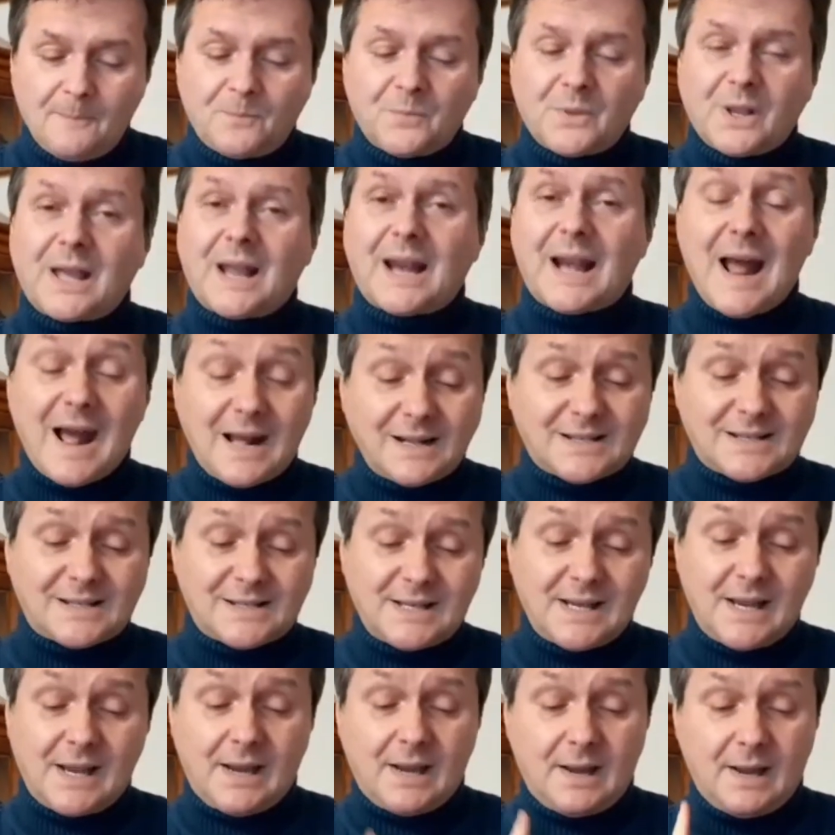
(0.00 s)

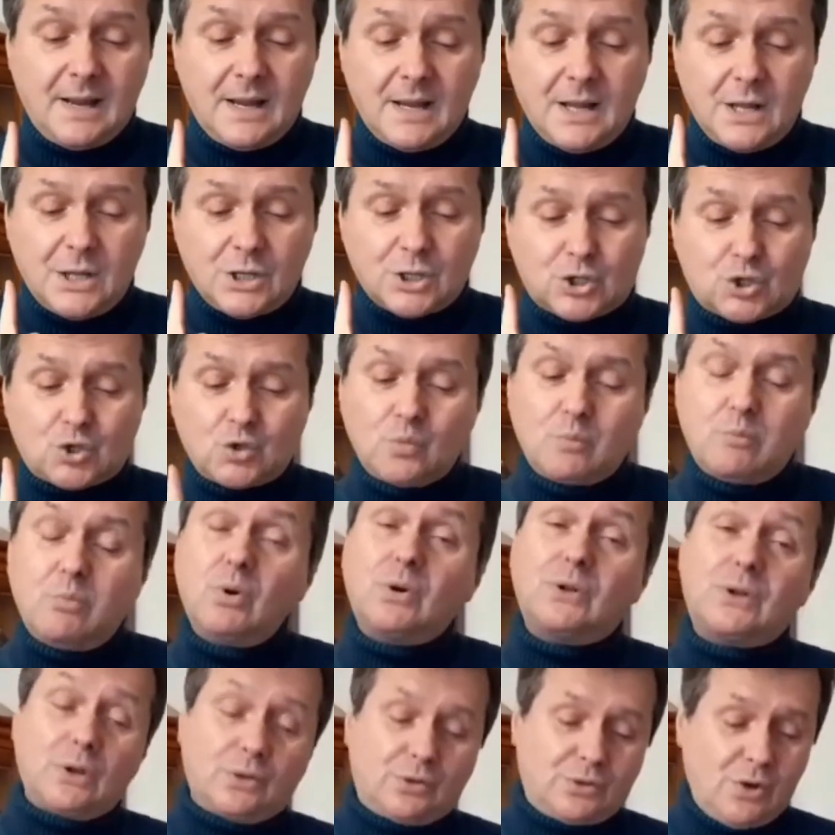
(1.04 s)
grazie
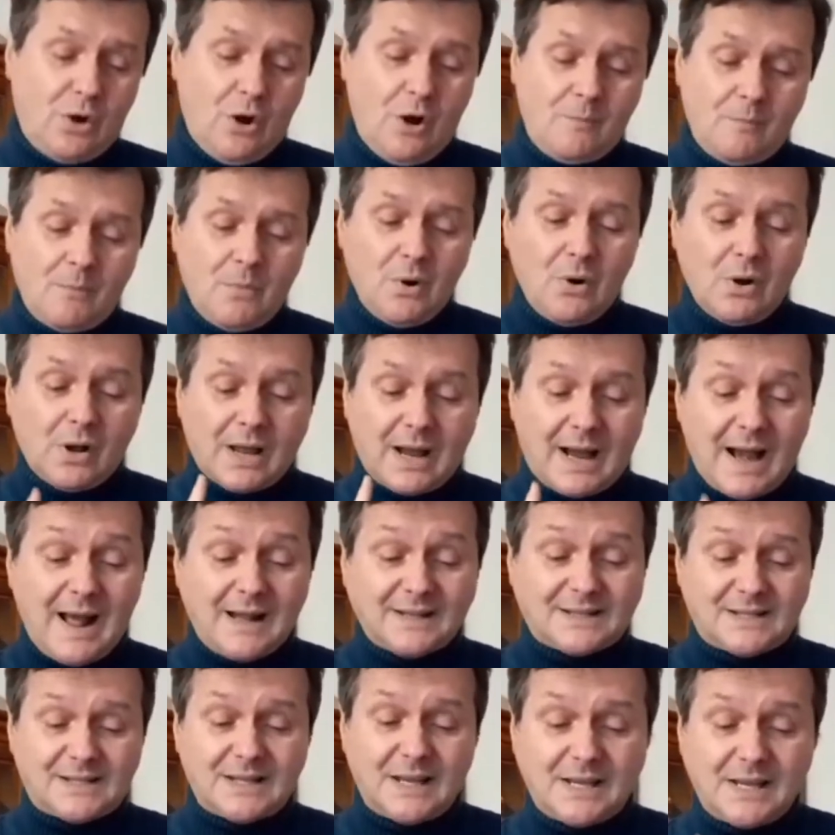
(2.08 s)
Subuteo Tommo,
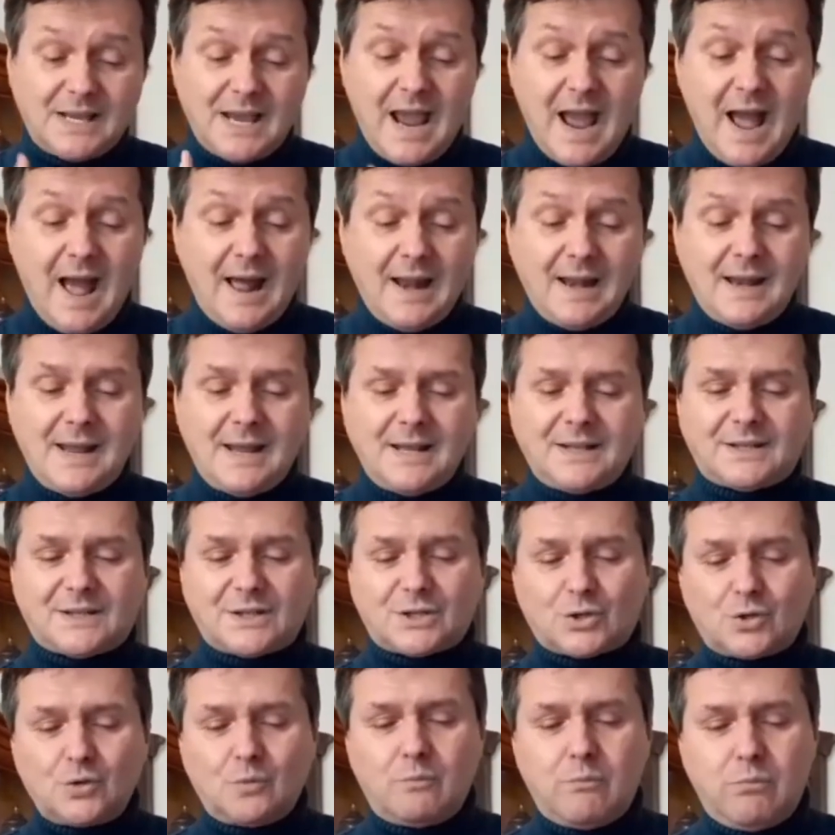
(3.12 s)
grazie Ianes
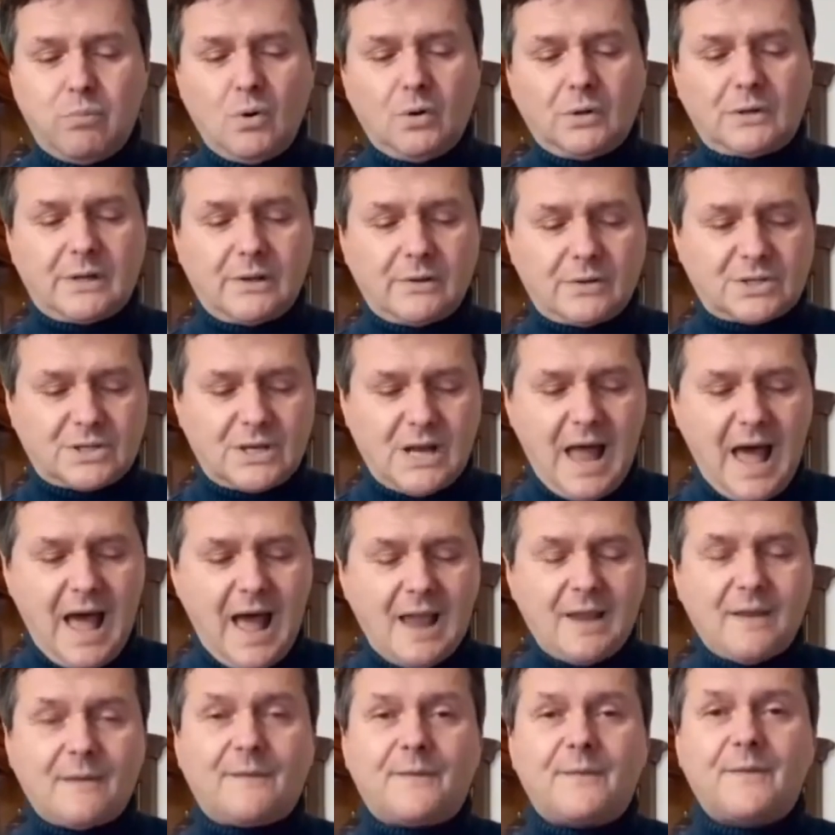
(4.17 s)
Subuteos
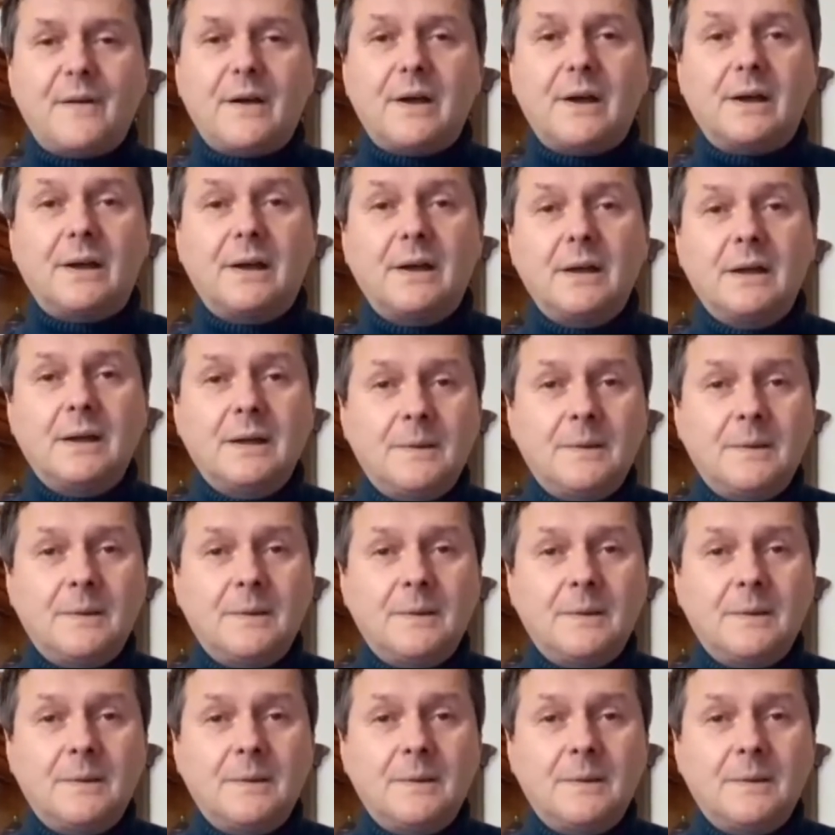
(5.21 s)
Life,